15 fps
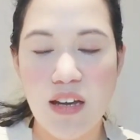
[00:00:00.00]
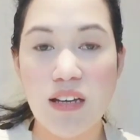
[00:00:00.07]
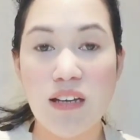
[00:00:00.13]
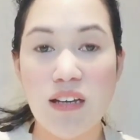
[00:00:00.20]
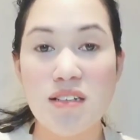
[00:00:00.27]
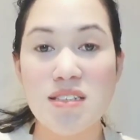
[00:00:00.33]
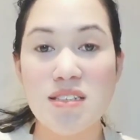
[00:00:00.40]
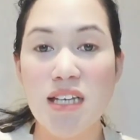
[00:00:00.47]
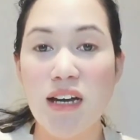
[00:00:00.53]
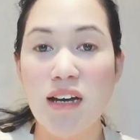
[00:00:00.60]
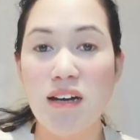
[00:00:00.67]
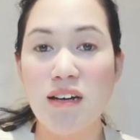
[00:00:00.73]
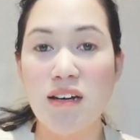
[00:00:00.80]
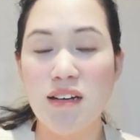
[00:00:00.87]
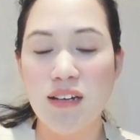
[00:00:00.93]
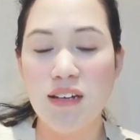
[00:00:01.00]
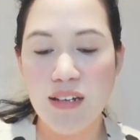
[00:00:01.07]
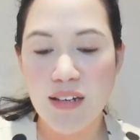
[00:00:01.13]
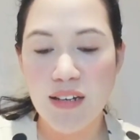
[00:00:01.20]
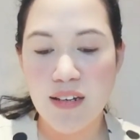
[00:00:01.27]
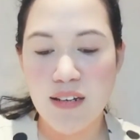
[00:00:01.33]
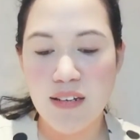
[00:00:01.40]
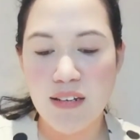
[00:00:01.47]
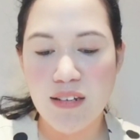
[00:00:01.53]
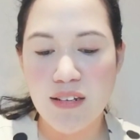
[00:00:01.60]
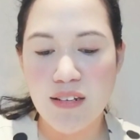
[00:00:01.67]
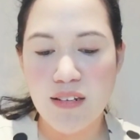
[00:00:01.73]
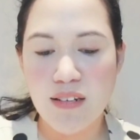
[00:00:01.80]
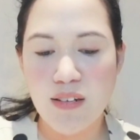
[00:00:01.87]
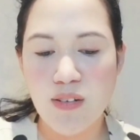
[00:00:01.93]
Hanggang sa
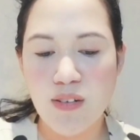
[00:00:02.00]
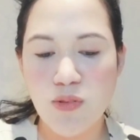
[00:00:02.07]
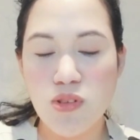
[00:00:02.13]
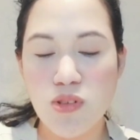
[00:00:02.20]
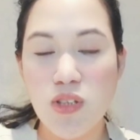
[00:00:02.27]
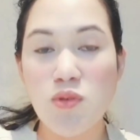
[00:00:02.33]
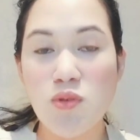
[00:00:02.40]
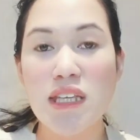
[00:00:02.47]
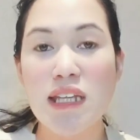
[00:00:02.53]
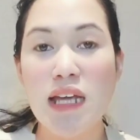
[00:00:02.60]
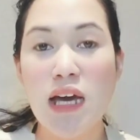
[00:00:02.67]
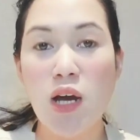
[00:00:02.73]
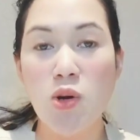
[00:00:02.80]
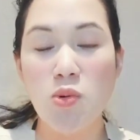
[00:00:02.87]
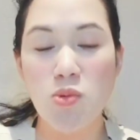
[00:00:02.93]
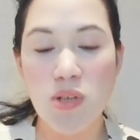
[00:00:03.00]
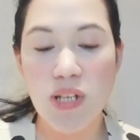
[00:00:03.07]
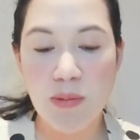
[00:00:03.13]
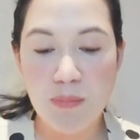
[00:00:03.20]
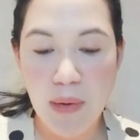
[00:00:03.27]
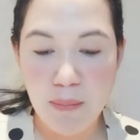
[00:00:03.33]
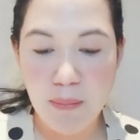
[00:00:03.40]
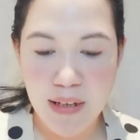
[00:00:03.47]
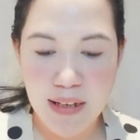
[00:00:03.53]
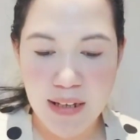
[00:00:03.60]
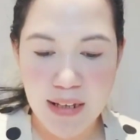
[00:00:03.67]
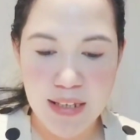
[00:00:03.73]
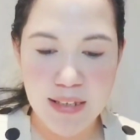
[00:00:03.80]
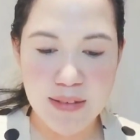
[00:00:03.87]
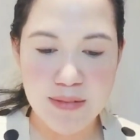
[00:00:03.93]
unti-unti na akong
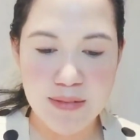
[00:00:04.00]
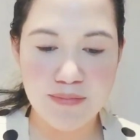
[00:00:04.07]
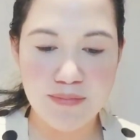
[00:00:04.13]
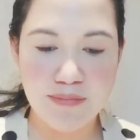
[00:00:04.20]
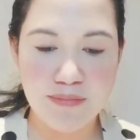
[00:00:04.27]
nagpapagalit.